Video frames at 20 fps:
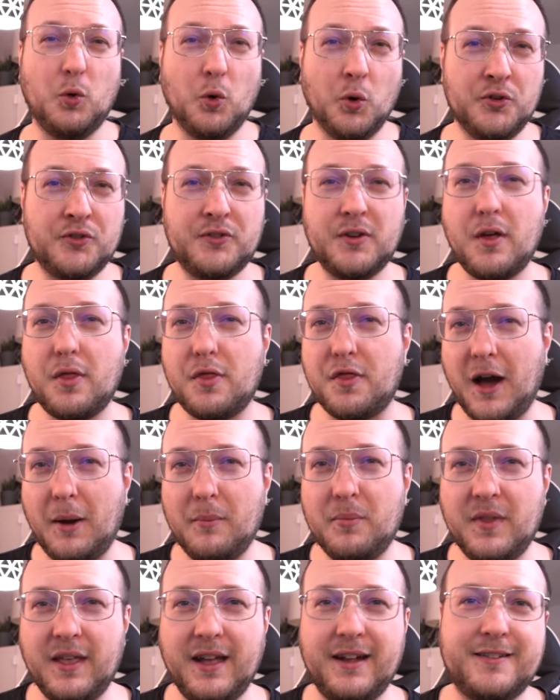und
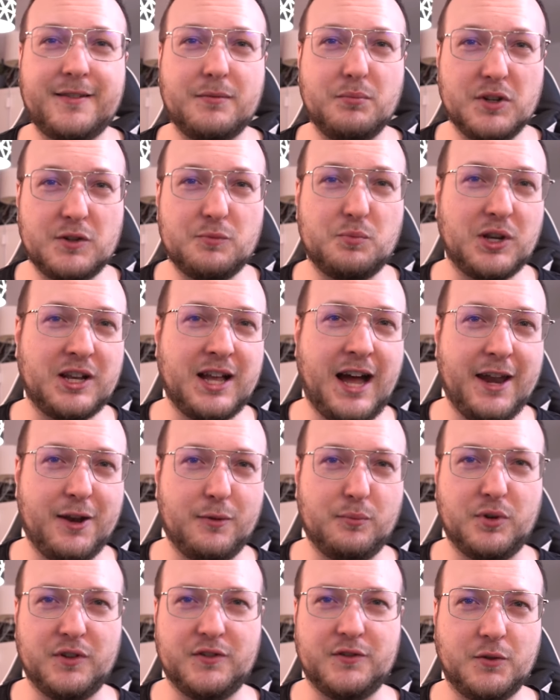Thumbnails mit
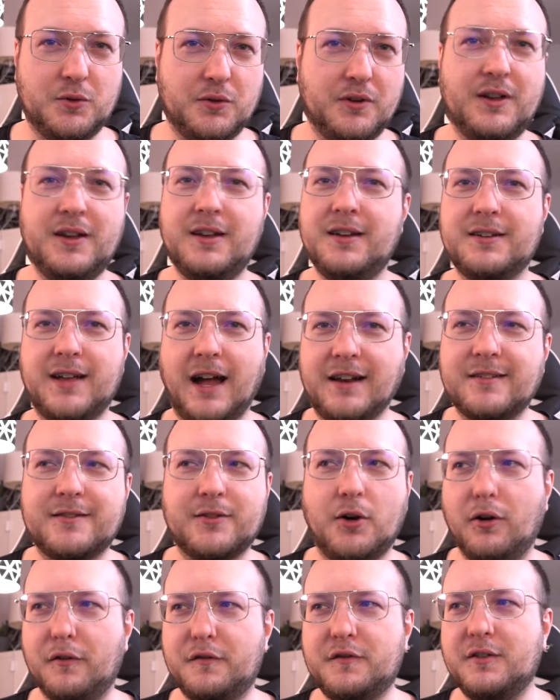bekannten Personen.
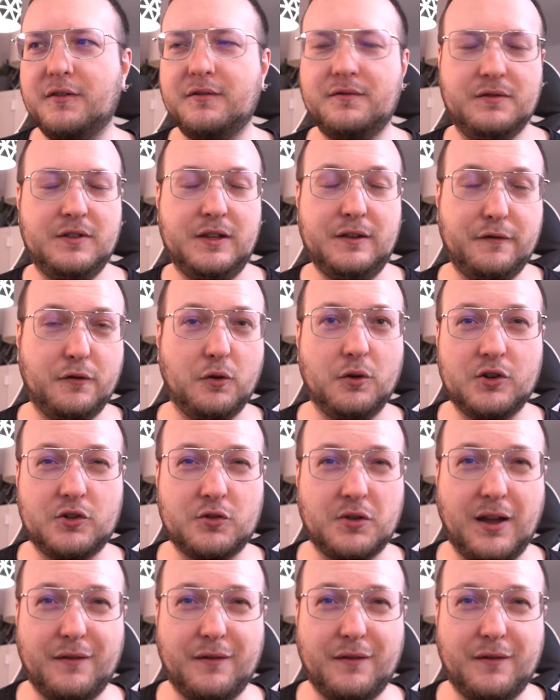Ganz oft, wie vorhin schon